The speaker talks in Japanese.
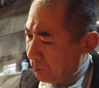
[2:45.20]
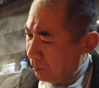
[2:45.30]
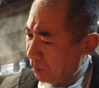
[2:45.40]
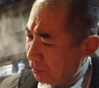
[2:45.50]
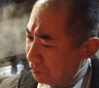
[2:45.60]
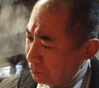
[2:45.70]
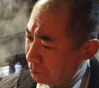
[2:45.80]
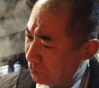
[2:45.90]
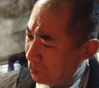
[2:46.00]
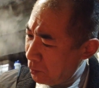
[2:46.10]
うまいということ
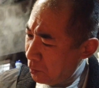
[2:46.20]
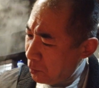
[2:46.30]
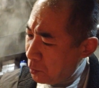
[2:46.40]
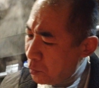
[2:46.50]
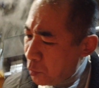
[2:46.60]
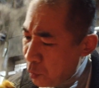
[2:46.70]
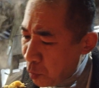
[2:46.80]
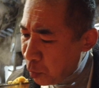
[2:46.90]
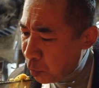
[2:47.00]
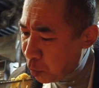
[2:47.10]
で、いただき
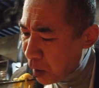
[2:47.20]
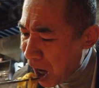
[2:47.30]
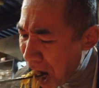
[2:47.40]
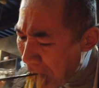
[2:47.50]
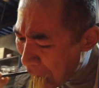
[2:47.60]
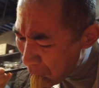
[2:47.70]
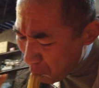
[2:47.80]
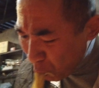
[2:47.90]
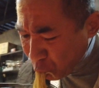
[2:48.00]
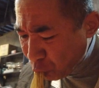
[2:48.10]
ます。私、そこま
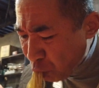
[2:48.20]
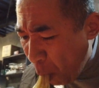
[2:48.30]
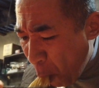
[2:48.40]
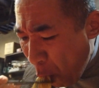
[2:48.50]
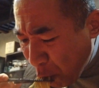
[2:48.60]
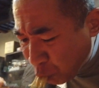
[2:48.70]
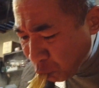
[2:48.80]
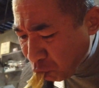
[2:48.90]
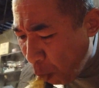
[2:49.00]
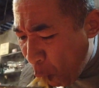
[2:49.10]
での猫舌でもないんや
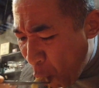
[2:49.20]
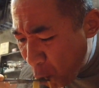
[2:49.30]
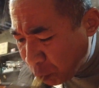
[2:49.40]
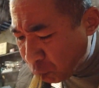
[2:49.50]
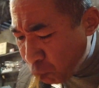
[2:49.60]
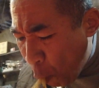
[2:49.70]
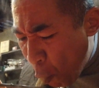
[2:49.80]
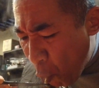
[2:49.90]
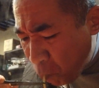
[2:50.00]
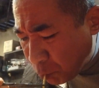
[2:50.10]
けどもね、結構やっぱ
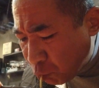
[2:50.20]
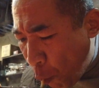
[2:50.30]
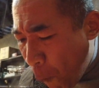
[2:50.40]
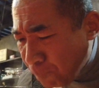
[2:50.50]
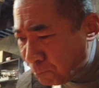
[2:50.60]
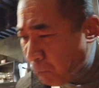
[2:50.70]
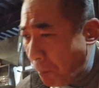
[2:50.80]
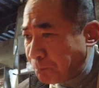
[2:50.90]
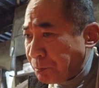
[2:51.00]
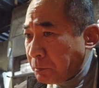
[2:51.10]
り熱々やから
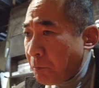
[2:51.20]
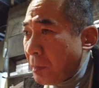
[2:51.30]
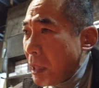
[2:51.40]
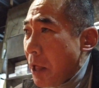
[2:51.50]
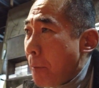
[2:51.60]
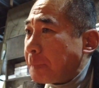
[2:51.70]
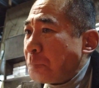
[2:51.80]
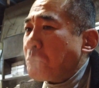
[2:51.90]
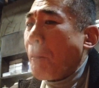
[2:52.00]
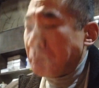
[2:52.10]
ね、うまい。
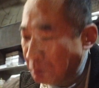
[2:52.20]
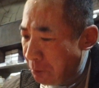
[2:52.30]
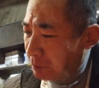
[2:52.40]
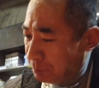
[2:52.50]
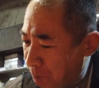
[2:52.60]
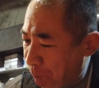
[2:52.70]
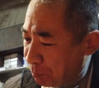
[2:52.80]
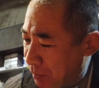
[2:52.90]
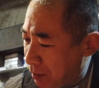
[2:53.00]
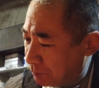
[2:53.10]
で、この太麺が
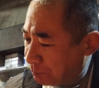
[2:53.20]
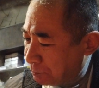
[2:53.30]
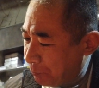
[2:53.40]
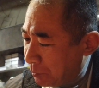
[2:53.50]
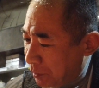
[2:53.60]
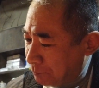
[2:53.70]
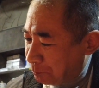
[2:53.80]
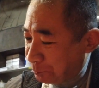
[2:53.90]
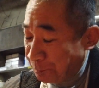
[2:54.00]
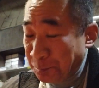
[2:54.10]
よう絡むの
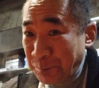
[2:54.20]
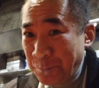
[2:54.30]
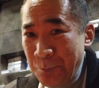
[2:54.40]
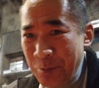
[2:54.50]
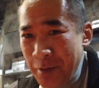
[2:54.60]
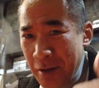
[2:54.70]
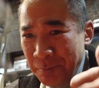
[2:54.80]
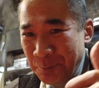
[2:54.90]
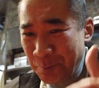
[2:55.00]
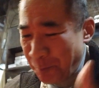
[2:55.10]
よ。これ、最高
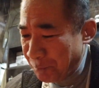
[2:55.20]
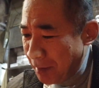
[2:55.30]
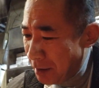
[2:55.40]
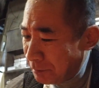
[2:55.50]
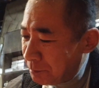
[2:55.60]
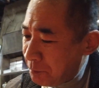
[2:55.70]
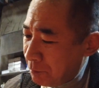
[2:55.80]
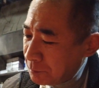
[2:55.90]
にうまいよ。うん。